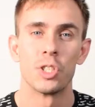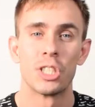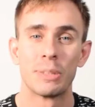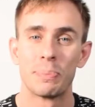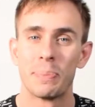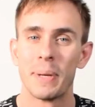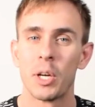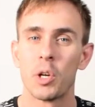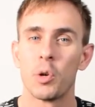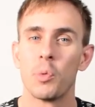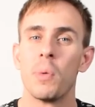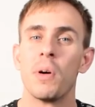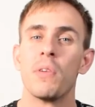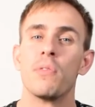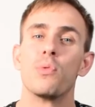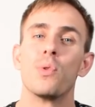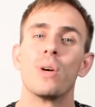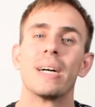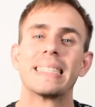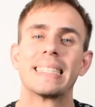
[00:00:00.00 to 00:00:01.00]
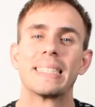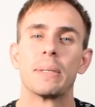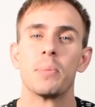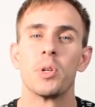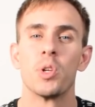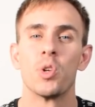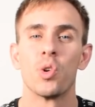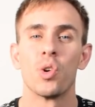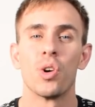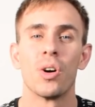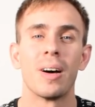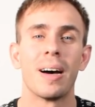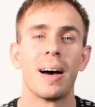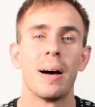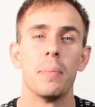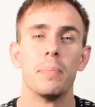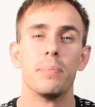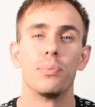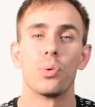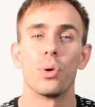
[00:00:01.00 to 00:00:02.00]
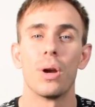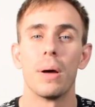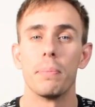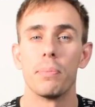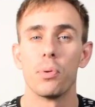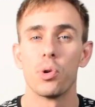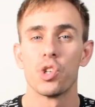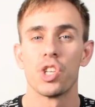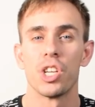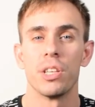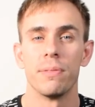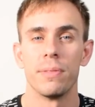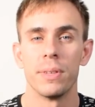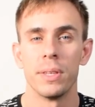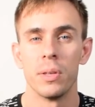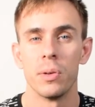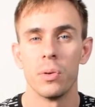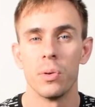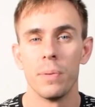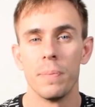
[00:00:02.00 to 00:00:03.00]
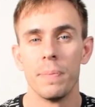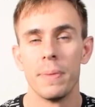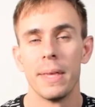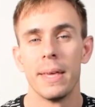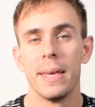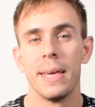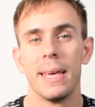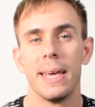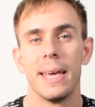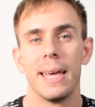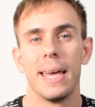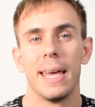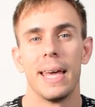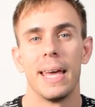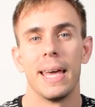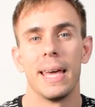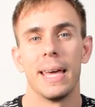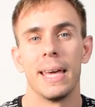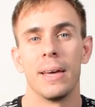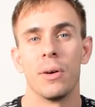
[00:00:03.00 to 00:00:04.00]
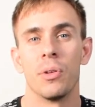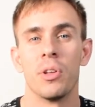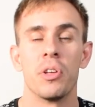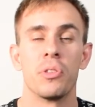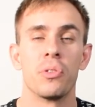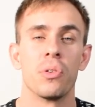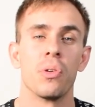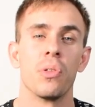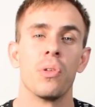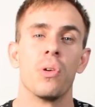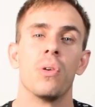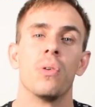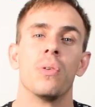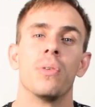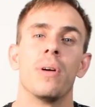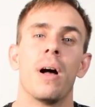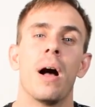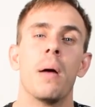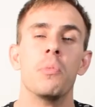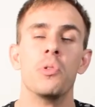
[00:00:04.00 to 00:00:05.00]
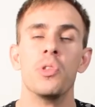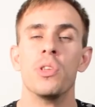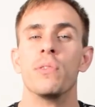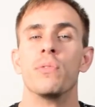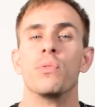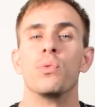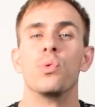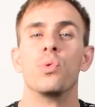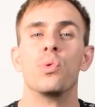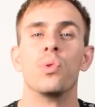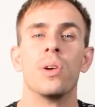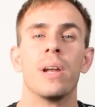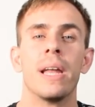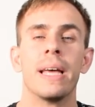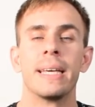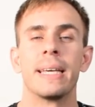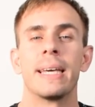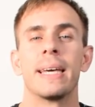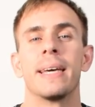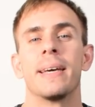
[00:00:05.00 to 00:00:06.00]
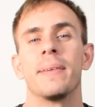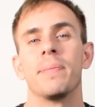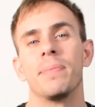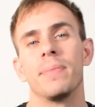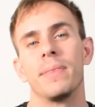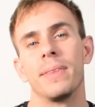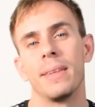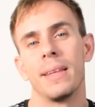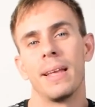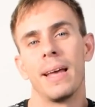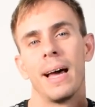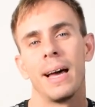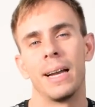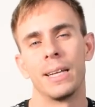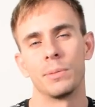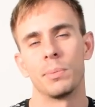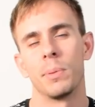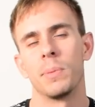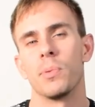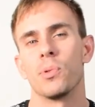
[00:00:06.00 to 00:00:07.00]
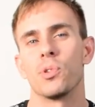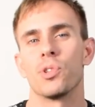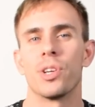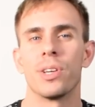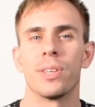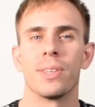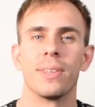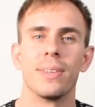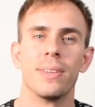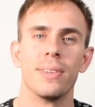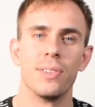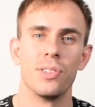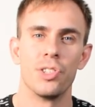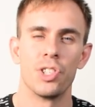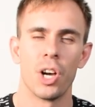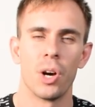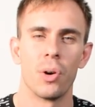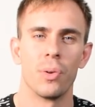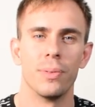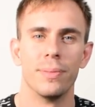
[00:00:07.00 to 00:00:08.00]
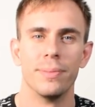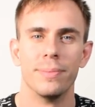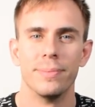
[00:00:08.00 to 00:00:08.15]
J'espère que ma voix s'améliorera pour la prochaine vidéo. Et en attendant, abonnez-vous, likez. À la semaine prochaine. Ciao